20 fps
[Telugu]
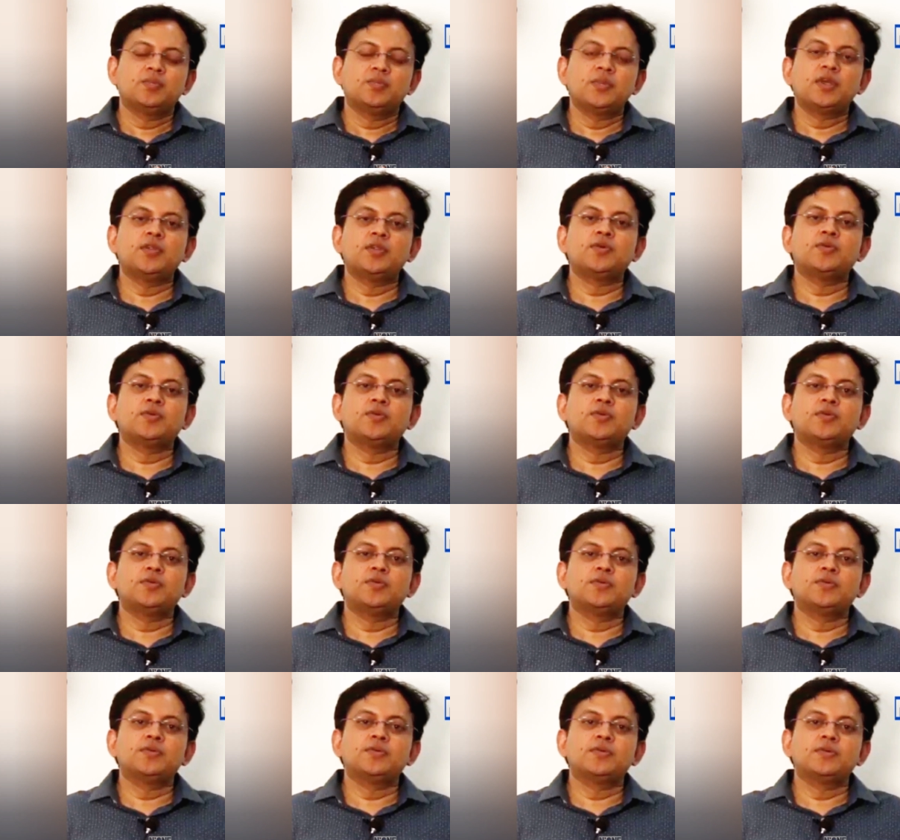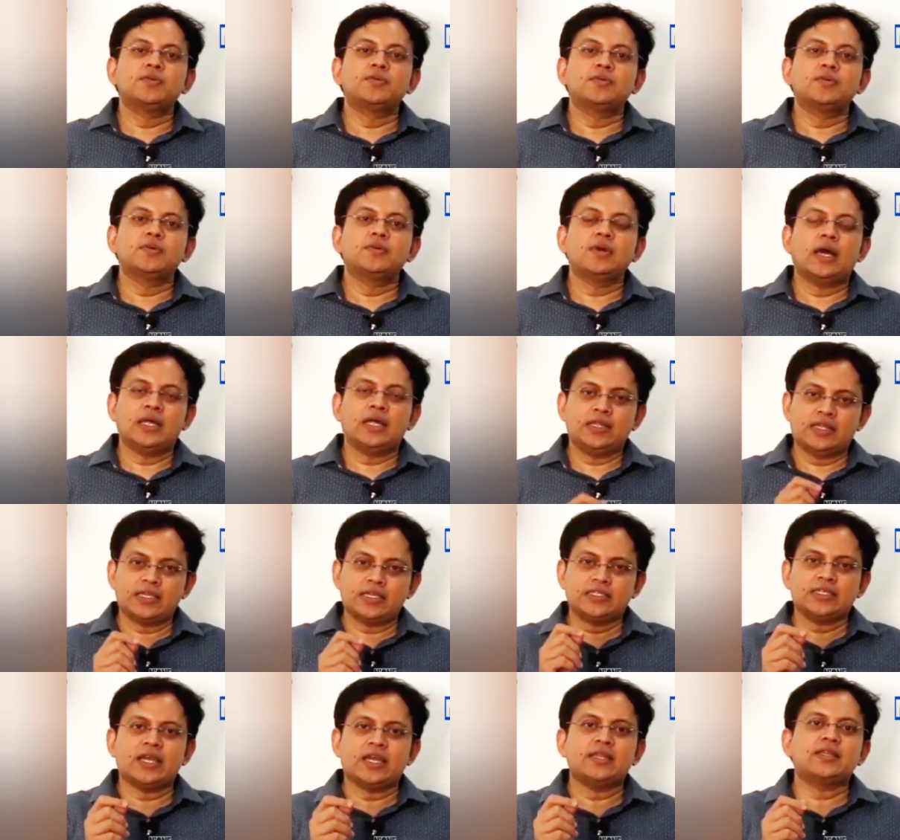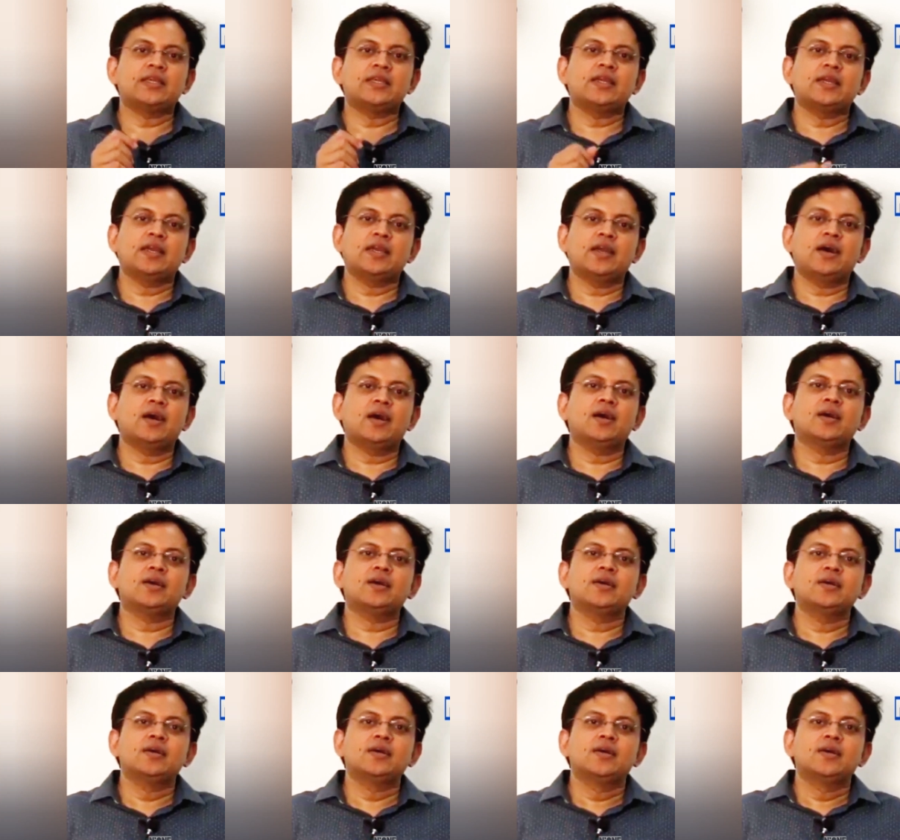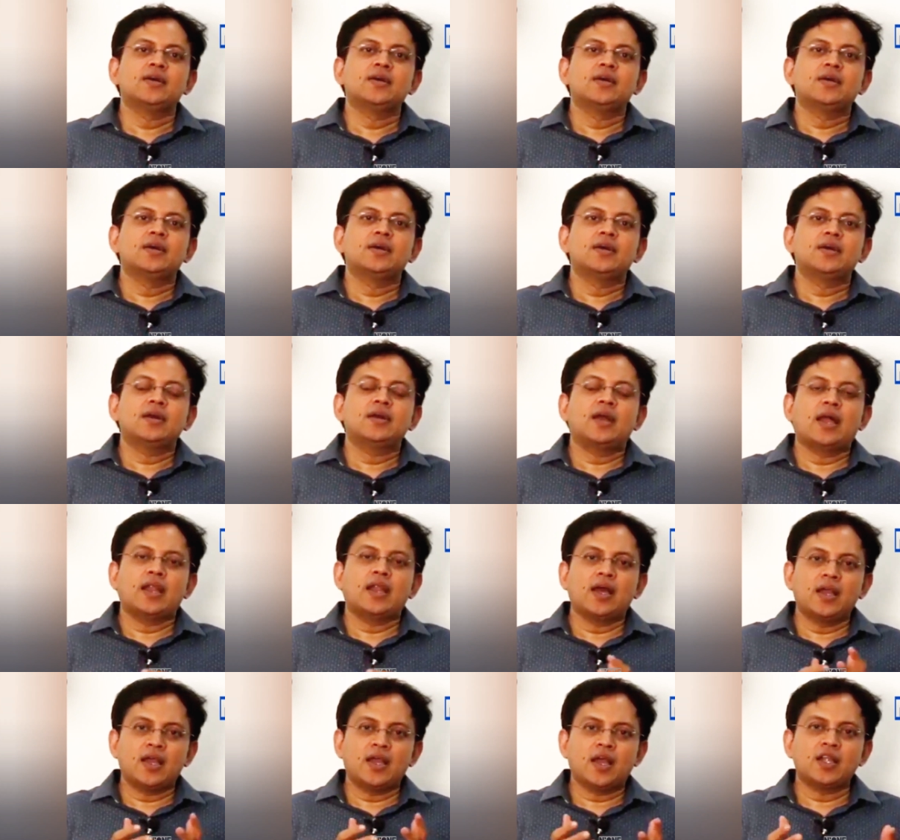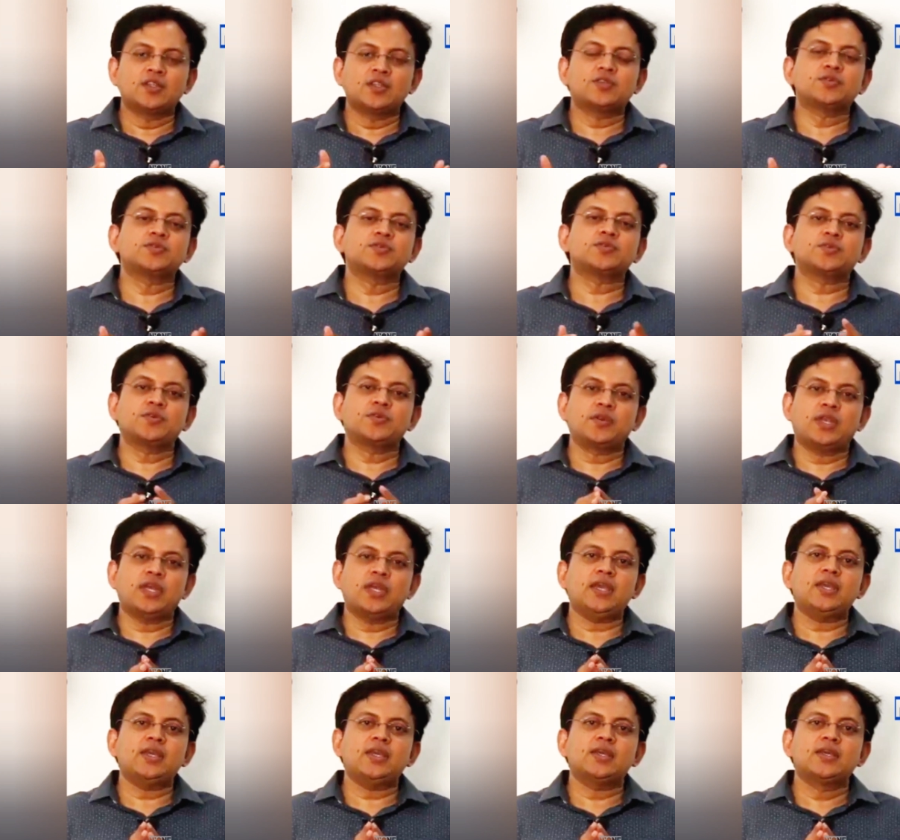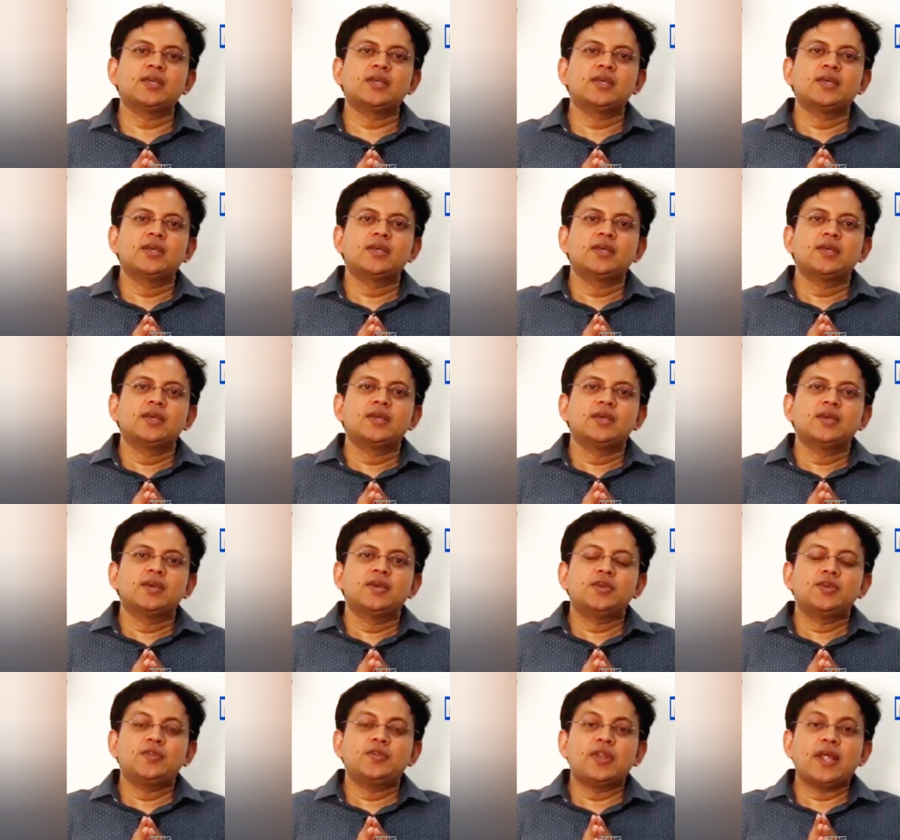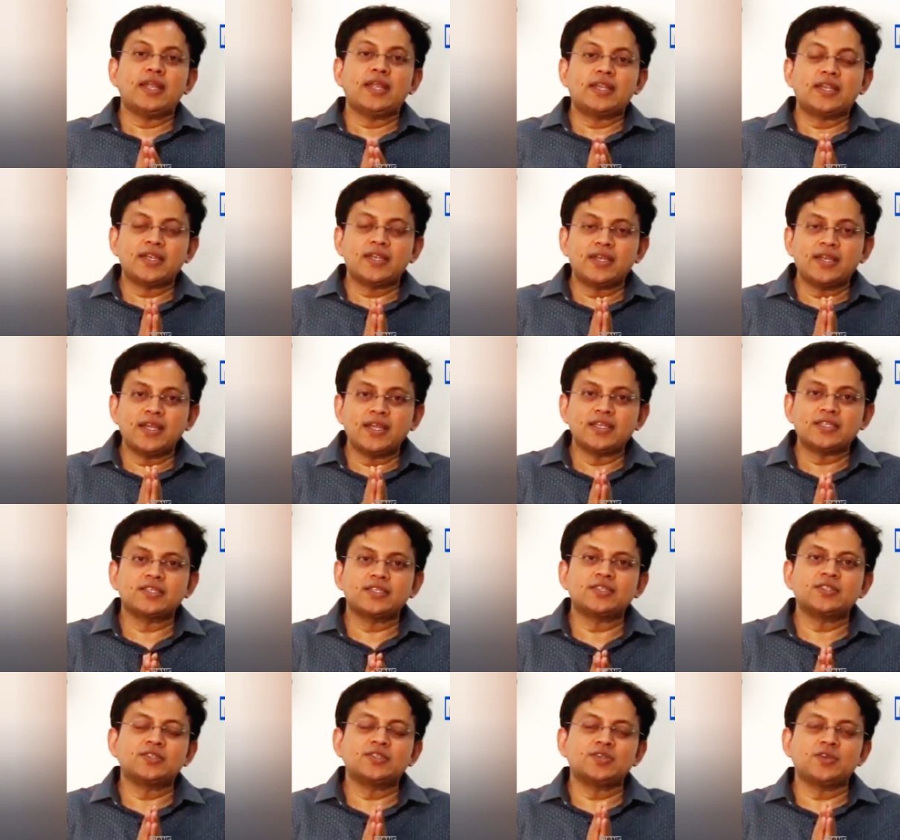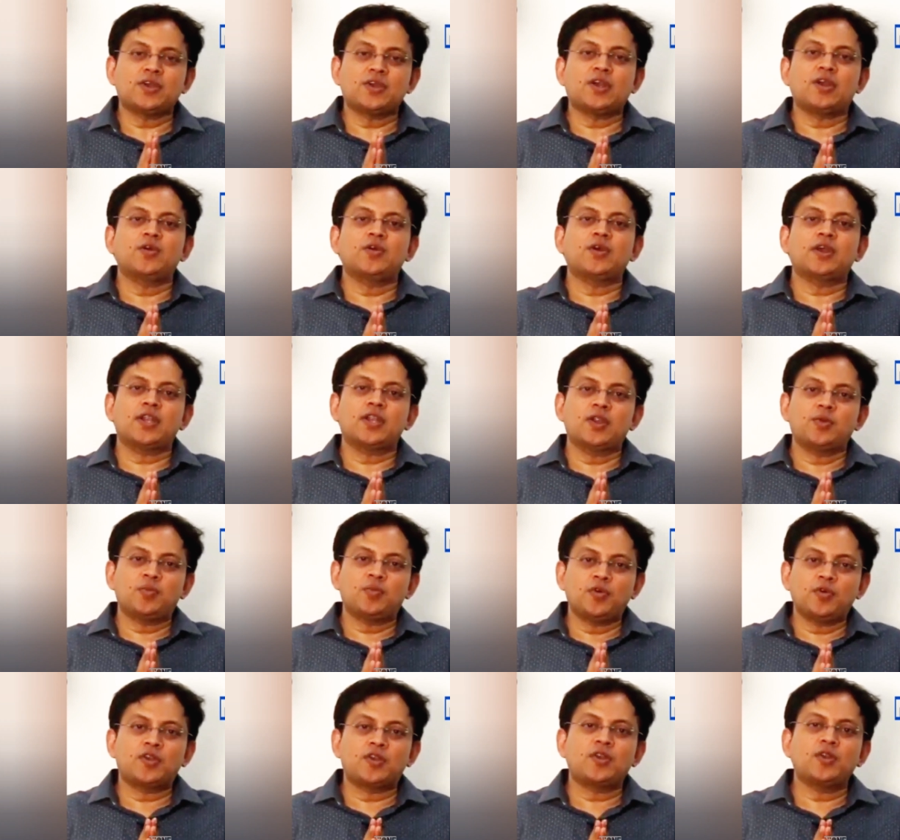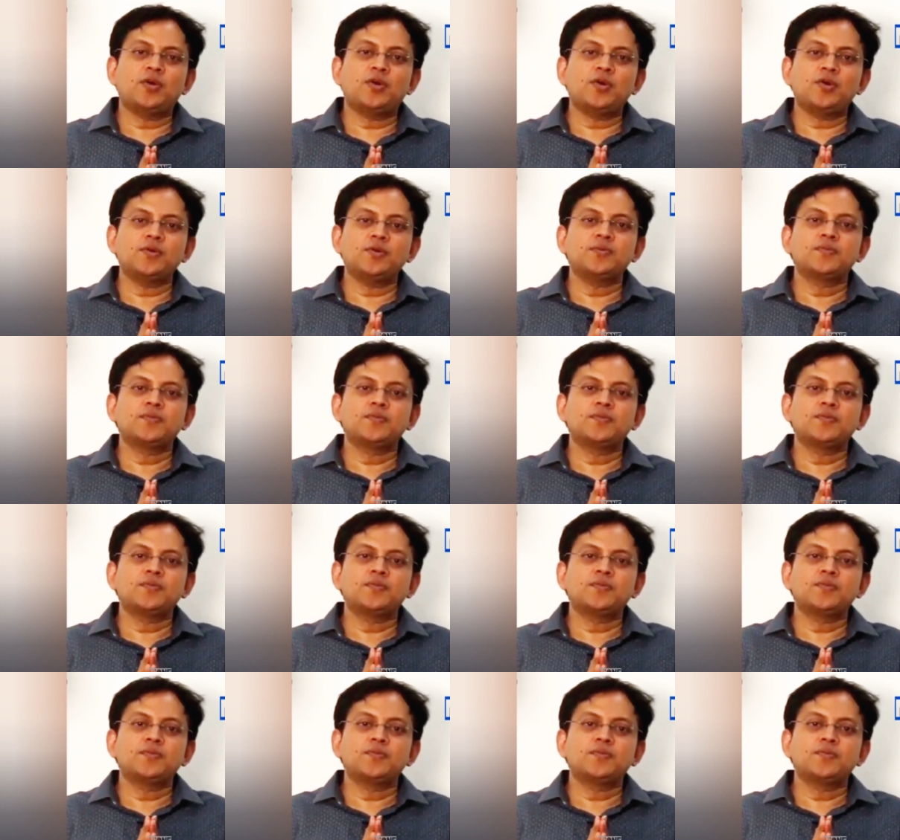మీరు అంతర్జాతీయంగా గణాంకాలు చూసుకుంటే యునైటెడ్ నేషన్స్ యొక్క ఒక రిపోర్ట్లో